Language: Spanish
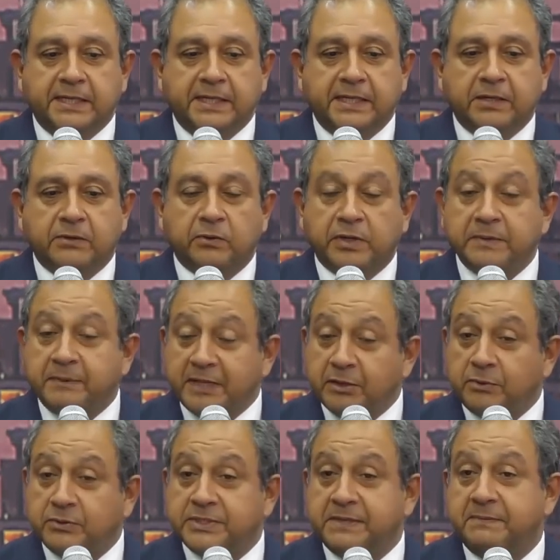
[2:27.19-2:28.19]
Eh, con
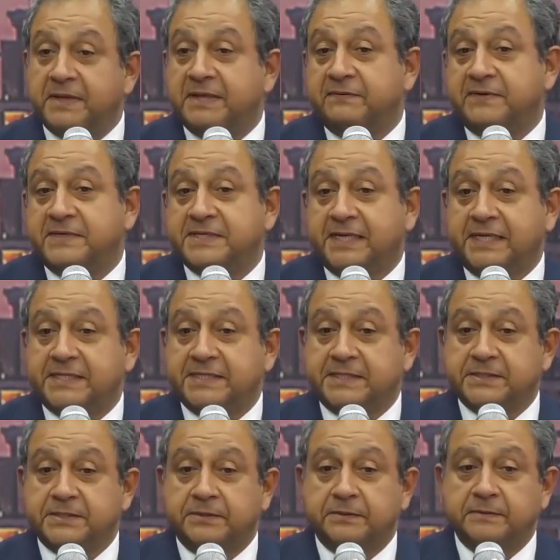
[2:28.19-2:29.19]
respecto a los temas de
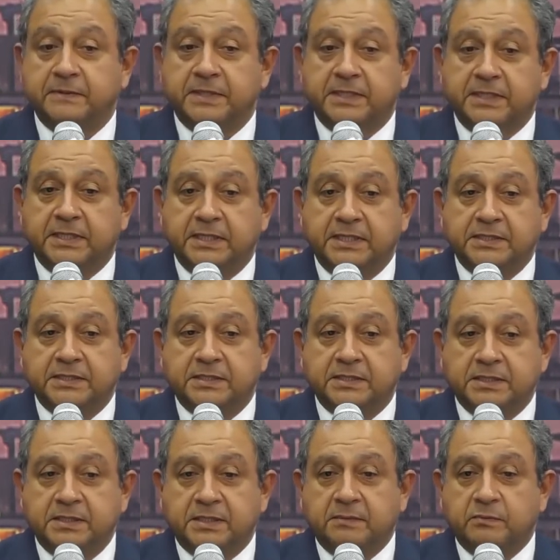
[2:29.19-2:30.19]
fiscalización, eh,
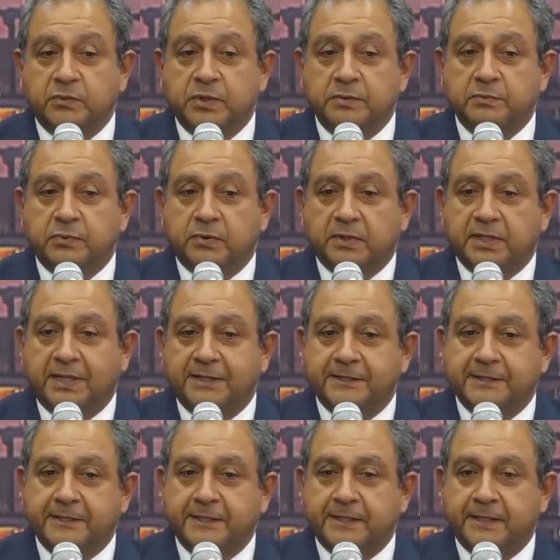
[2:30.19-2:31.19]
es eh, muy
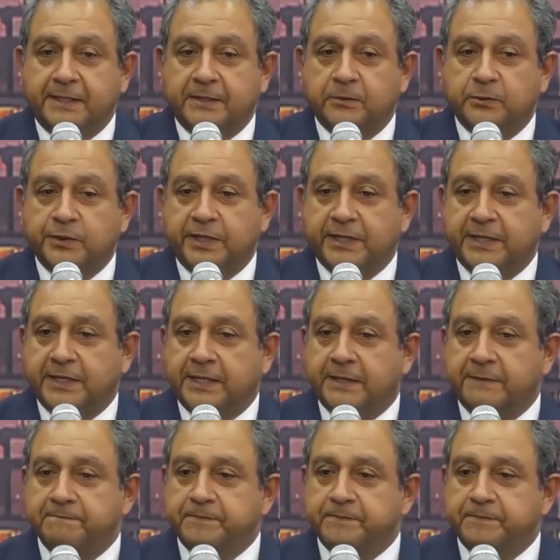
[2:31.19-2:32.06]
importante acotar de que